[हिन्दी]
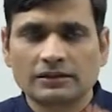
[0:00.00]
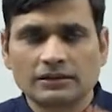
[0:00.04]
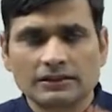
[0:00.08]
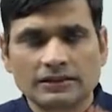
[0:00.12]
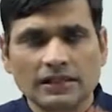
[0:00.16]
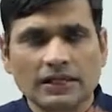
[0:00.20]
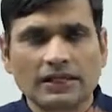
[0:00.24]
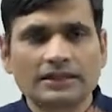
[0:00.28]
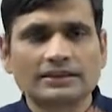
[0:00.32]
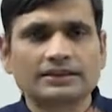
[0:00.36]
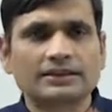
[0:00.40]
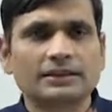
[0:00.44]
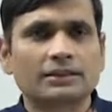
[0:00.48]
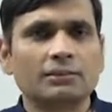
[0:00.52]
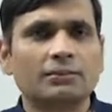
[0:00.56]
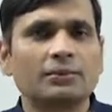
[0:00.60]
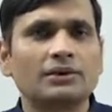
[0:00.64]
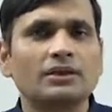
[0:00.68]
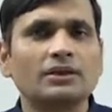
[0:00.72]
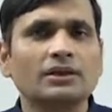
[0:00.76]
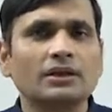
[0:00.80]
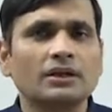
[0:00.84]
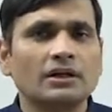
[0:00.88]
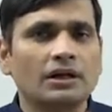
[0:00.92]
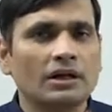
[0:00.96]
यहाँ से
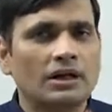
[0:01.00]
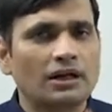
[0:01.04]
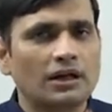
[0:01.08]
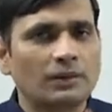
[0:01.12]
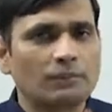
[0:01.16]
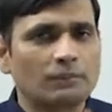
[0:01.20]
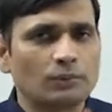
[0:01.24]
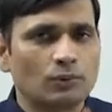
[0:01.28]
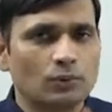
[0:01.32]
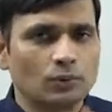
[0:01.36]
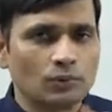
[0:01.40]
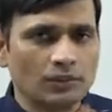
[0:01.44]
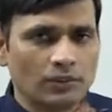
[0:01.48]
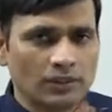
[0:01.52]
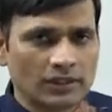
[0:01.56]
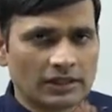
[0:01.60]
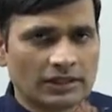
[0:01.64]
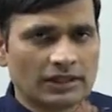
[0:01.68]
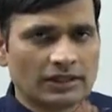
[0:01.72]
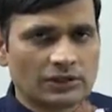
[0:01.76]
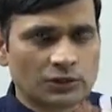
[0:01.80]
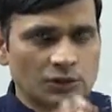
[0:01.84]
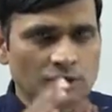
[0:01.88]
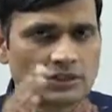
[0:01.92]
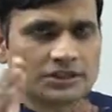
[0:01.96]
भी आपको
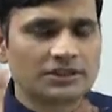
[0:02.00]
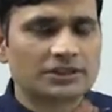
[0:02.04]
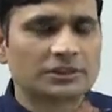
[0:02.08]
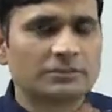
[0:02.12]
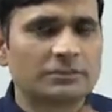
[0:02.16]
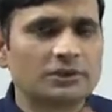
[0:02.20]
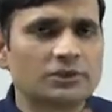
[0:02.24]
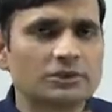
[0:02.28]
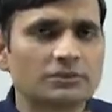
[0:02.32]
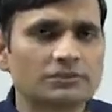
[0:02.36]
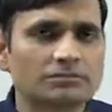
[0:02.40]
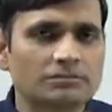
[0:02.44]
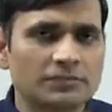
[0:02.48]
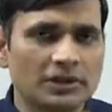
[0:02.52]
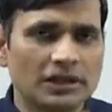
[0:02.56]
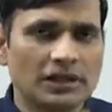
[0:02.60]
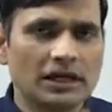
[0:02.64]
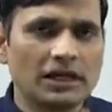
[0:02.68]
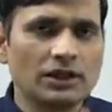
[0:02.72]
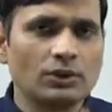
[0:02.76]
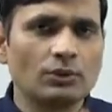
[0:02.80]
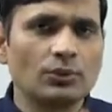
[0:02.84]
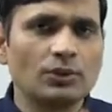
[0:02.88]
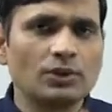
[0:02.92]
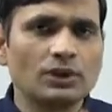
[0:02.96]
एक अच्छी समझ
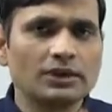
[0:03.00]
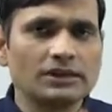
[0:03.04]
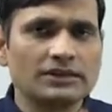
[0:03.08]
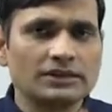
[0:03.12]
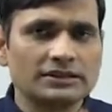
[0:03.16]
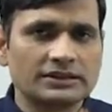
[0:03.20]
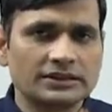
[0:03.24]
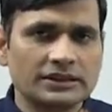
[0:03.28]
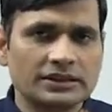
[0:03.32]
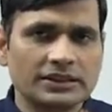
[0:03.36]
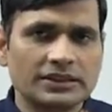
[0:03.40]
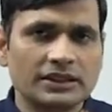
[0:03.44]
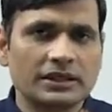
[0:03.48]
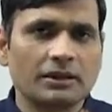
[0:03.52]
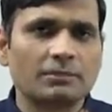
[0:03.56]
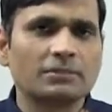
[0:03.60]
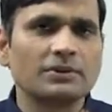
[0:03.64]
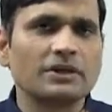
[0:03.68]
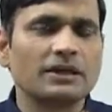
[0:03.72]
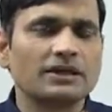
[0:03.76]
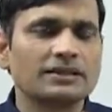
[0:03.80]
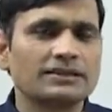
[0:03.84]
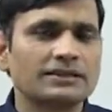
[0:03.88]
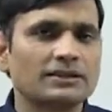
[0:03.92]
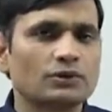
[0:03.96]
बनानी होगी जिससे कि आप
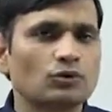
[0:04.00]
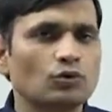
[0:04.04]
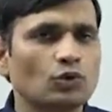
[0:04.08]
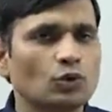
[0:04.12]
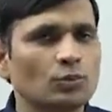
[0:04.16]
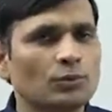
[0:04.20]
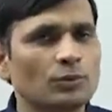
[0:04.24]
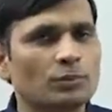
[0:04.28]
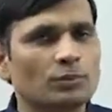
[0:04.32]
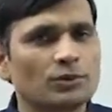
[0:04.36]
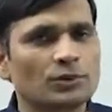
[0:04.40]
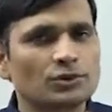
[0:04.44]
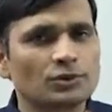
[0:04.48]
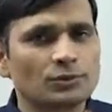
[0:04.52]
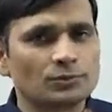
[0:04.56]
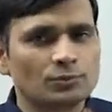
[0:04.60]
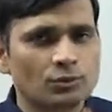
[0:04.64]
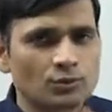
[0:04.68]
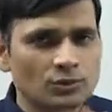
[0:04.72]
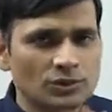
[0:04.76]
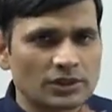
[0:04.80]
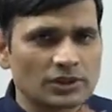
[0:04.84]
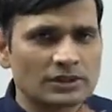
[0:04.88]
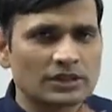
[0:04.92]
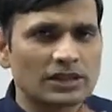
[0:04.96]
यहाँ से कोई भी प्रश्न
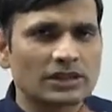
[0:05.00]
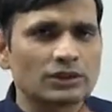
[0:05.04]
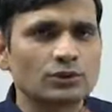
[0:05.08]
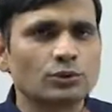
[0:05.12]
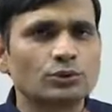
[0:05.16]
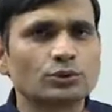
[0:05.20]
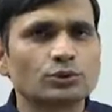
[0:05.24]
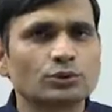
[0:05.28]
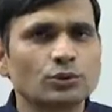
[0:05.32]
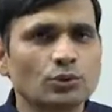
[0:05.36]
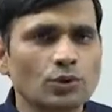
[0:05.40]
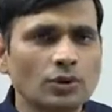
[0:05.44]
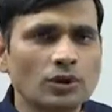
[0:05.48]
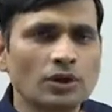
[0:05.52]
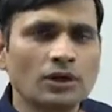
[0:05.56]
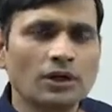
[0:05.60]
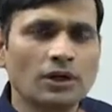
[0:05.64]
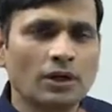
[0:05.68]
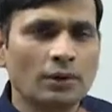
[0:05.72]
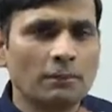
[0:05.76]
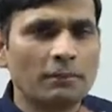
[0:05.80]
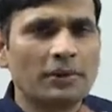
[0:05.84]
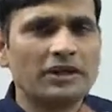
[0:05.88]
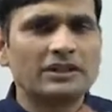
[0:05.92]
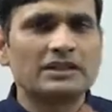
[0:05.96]
पूछा जाए तो उसको
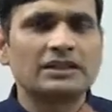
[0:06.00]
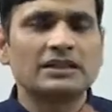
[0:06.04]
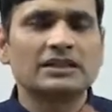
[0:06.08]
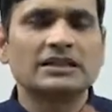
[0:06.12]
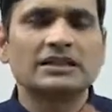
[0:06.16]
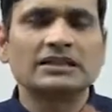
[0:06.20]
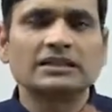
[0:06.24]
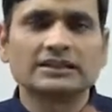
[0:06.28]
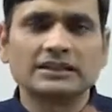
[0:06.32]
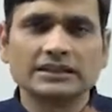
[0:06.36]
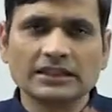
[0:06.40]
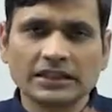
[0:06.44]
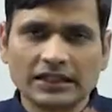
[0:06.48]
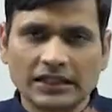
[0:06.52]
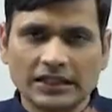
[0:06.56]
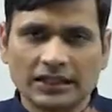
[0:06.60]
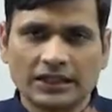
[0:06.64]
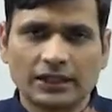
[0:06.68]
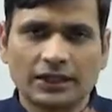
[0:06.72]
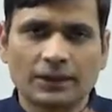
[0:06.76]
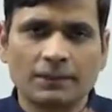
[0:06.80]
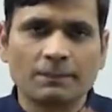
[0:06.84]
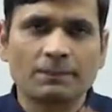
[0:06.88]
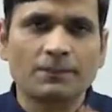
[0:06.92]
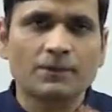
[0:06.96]
बेहतर ढंग से
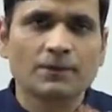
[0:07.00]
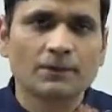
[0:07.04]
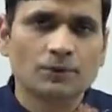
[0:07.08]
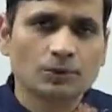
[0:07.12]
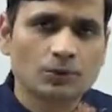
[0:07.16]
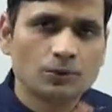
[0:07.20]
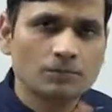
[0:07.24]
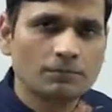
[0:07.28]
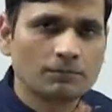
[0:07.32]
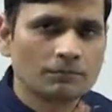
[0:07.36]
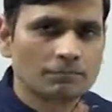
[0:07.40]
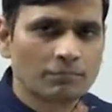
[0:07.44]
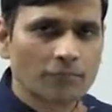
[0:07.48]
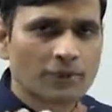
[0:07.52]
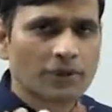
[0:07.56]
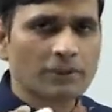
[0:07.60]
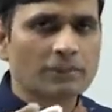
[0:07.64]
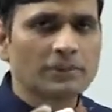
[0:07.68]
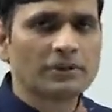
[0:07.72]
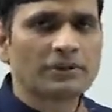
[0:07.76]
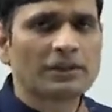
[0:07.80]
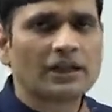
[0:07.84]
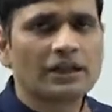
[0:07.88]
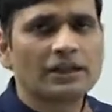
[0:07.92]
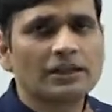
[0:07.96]
लिख लें तो प्रिय
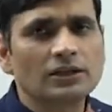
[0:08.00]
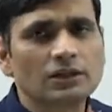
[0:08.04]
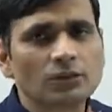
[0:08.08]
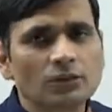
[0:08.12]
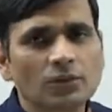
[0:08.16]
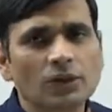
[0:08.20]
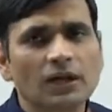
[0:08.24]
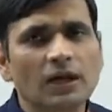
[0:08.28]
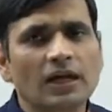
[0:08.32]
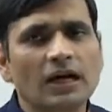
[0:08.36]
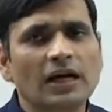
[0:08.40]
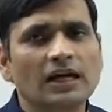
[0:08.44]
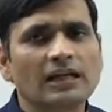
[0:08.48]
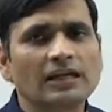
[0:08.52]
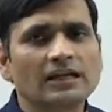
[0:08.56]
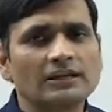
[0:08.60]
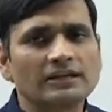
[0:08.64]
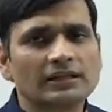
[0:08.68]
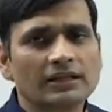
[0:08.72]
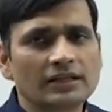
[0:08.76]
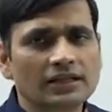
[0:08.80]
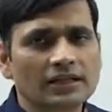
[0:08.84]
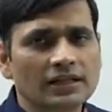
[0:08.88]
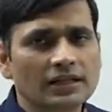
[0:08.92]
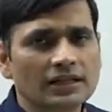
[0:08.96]
विद्यार्थी आइए
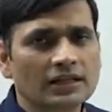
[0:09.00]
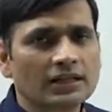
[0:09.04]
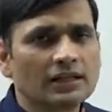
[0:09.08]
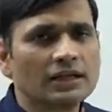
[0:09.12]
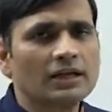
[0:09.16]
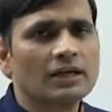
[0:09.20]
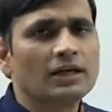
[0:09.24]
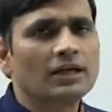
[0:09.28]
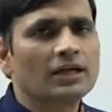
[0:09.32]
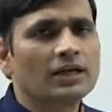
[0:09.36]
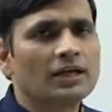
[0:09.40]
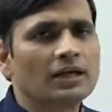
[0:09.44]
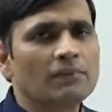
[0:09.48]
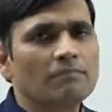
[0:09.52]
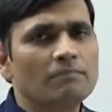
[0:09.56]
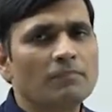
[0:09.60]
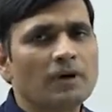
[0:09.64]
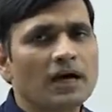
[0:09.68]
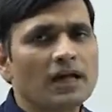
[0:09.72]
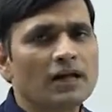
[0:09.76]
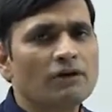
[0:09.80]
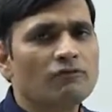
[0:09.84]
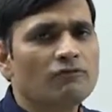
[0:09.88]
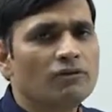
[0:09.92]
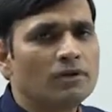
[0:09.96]
देखें कि
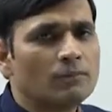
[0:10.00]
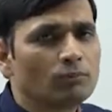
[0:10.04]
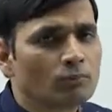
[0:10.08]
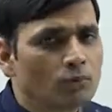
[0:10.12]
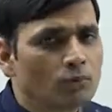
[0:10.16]
मानवीय